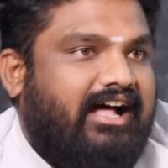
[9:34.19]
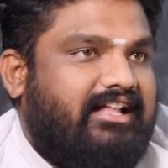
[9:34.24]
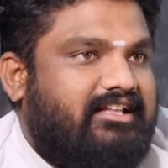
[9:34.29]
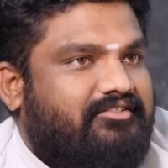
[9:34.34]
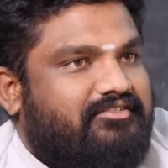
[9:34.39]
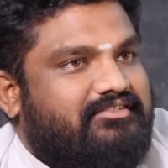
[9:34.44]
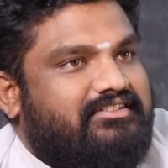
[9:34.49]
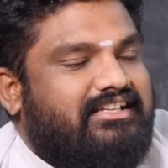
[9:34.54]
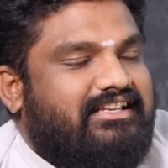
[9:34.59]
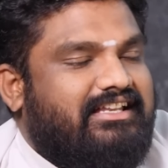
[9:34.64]

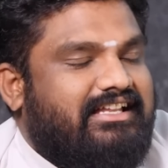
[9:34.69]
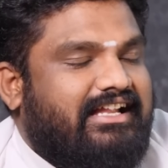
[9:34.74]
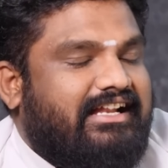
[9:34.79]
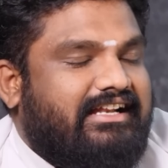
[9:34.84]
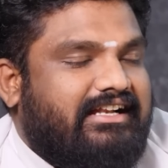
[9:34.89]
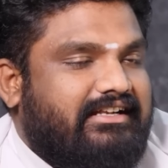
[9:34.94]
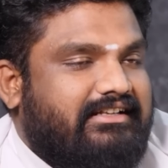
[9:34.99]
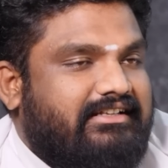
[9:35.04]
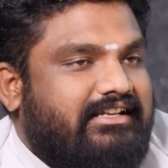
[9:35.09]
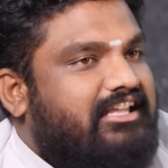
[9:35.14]
அதை வந்து
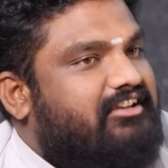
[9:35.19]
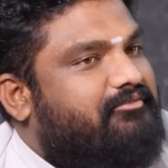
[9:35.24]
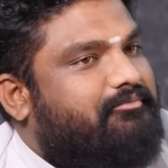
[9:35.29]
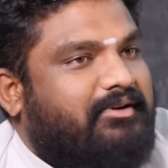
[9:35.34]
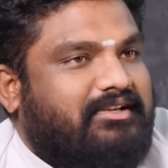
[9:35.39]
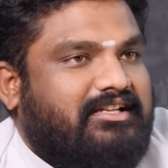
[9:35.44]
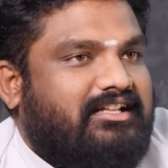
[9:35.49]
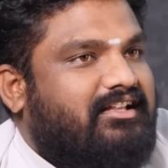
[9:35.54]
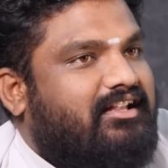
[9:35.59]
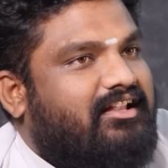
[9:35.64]
நான் லீக்
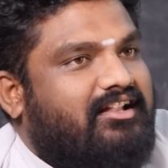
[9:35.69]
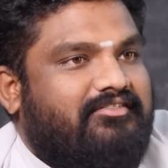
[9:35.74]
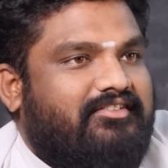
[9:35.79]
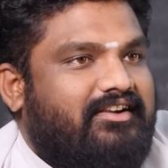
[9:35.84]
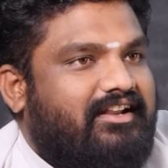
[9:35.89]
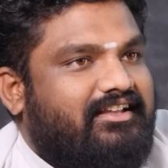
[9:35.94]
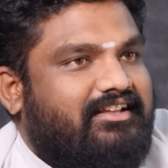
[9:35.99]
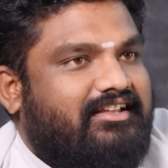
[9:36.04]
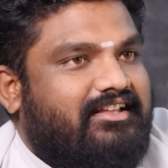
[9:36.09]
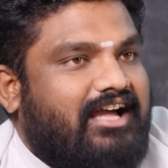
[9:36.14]
பண்ணதான் தான்
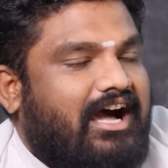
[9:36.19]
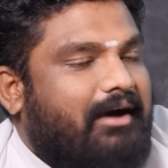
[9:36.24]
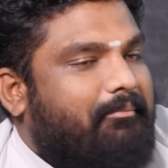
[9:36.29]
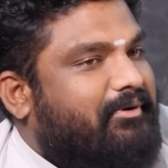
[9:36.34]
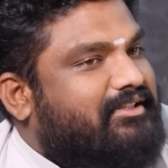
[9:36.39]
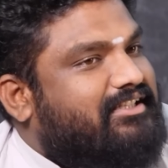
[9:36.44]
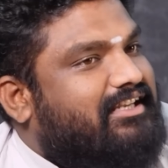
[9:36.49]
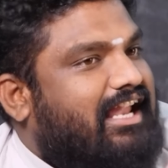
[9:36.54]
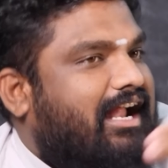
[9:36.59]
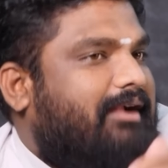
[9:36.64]
வழக்கு
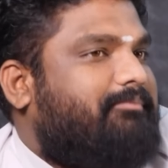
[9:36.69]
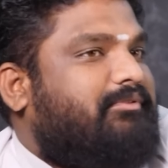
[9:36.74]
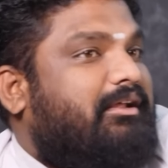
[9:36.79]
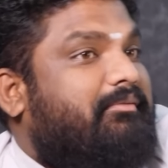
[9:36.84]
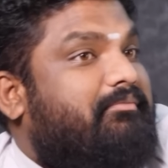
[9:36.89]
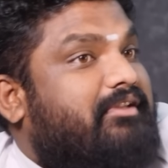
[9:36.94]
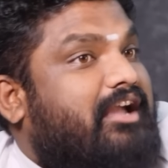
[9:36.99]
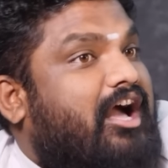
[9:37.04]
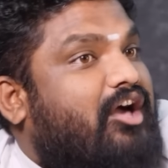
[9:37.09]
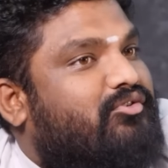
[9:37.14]
அப்போ அந்த
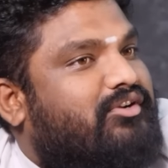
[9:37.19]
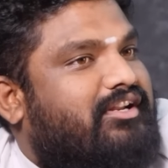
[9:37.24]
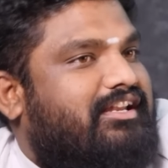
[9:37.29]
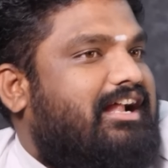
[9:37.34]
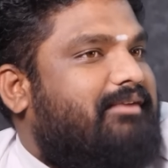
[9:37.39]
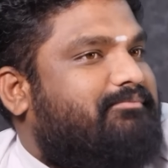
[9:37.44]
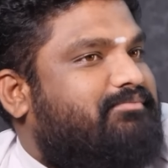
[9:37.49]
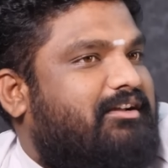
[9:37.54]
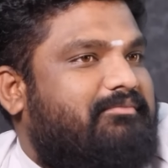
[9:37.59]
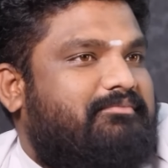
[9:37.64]
லேப்டாப் யாருடைய
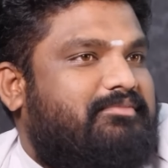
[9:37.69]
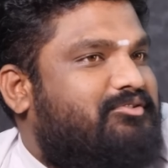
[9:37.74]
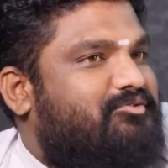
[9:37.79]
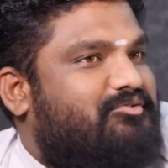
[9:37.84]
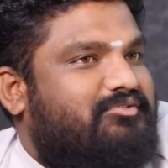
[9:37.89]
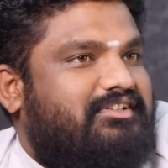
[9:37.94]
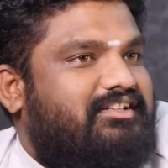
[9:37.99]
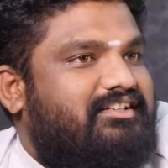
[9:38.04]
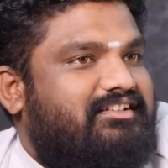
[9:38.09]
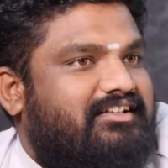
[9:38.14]

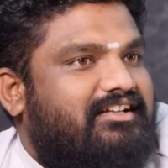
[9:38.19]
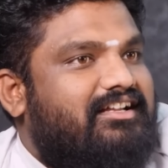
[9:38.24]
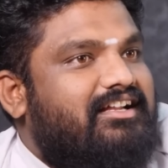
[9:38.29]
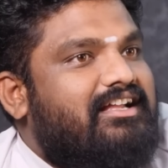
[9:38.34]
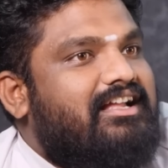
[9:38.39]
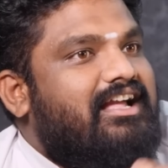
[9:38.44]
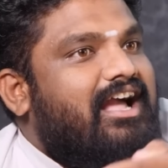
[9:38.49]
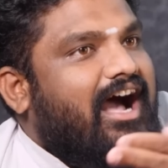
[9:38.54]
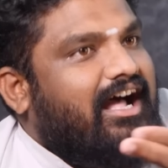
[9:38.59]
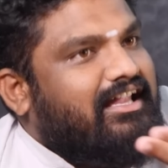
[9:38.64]
லேப்டாப்னு ஒன்று இருக்குது
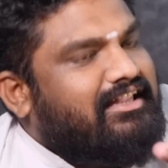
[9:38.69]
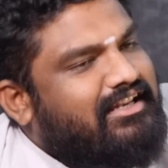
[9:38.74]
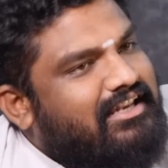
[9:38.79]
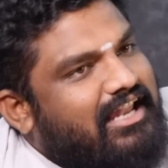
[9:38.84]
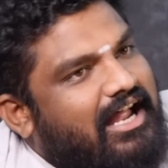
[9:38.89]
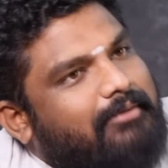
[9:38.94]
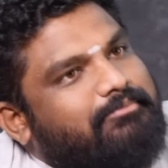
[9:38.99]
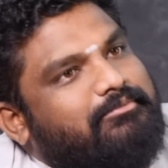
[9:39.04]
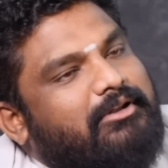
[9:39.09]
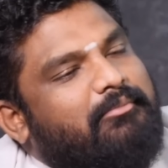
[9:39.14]
அந்த
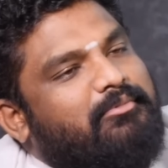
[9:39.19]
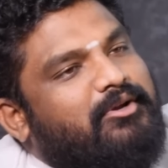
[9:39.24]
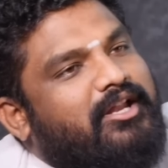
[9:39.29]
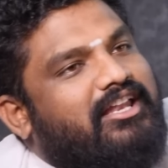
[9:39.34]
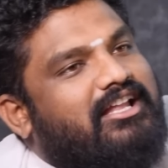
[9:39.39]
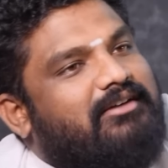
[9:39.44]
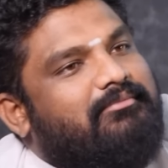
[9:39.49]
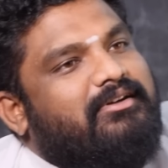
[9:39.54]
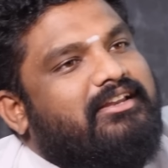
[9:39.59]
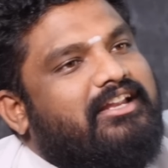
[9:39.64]

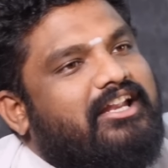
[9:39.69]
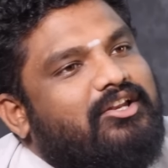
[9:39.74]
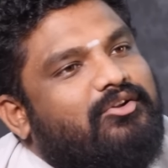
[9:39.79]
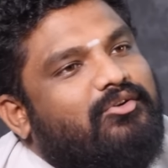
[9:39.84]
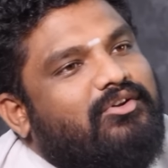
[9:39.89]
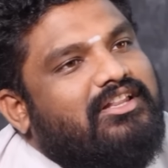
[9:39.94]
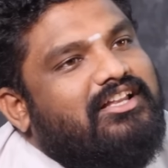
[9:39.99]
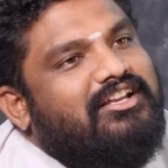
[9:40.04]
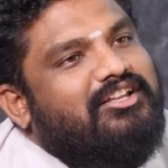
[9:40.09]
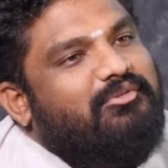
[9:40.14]
லேப்டாப்புடைய நபர்
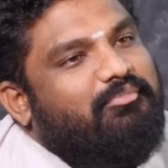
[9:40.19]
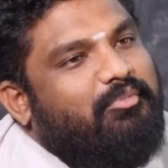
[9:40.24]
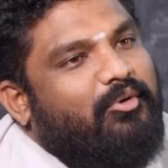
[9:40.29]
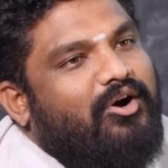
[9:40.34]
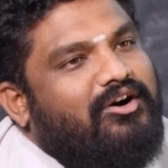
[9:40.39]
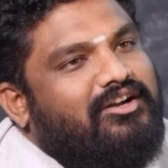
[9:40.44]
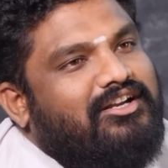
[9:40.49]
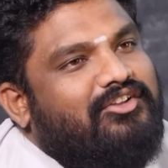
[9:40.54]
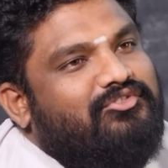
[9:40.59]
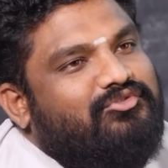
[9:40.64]
என்னோடதுலேருந்து
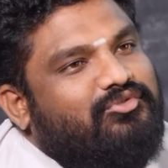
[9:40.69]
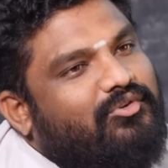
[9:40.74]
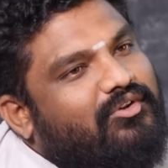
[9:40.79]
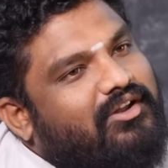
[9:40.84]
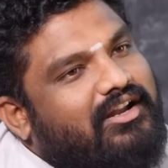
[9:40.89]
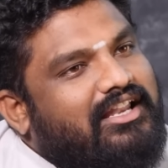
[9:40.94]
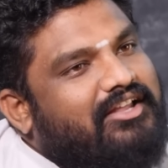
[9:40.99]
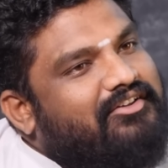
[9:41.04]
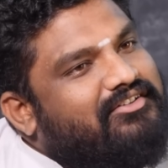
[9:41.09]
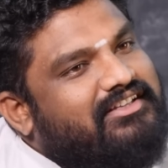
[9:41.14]
போகலன்னு
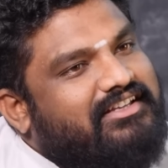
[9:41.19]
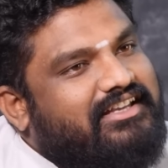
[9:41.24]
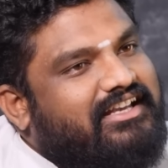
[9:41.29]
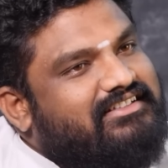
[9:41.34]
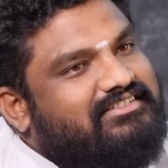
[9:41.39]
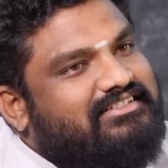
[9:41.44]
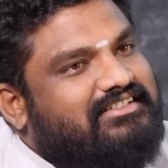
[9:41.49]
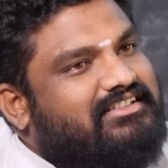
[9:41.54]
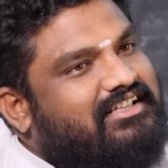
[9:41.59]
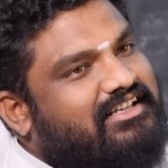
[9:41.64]
சொன்னாலே வந்து
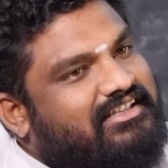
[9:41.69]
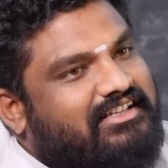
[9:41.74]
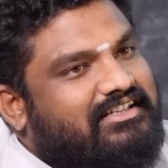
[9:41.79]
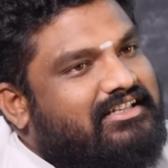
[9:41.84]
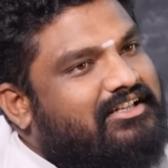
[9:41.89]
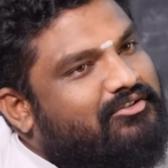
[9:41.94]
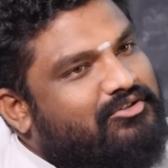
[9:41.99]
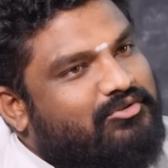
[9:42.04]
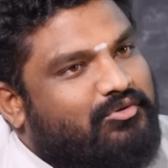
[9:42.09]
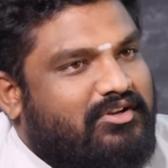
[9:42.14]
கேஸ் அந்த இடத்துல
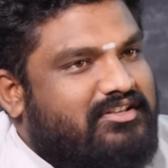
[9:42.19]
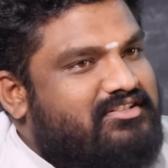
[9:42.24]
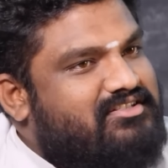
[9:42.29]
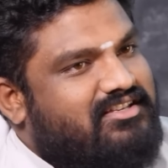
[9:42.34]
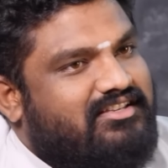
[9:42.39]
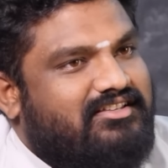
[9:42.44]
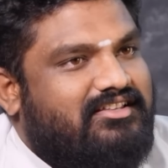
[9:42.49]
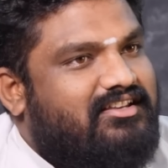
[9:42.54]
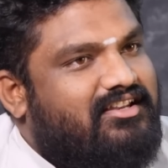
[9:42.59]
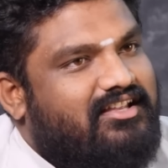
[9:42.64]
என்ன வந்து
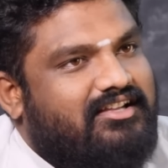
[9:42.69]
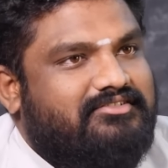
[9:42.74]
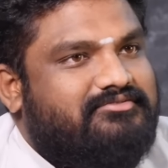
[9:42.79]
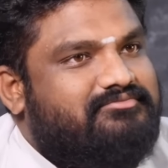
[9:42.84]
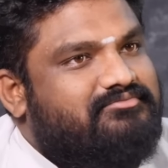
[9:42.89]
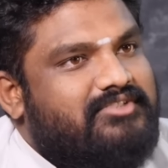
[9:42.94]
உடச்சிருது இல்லை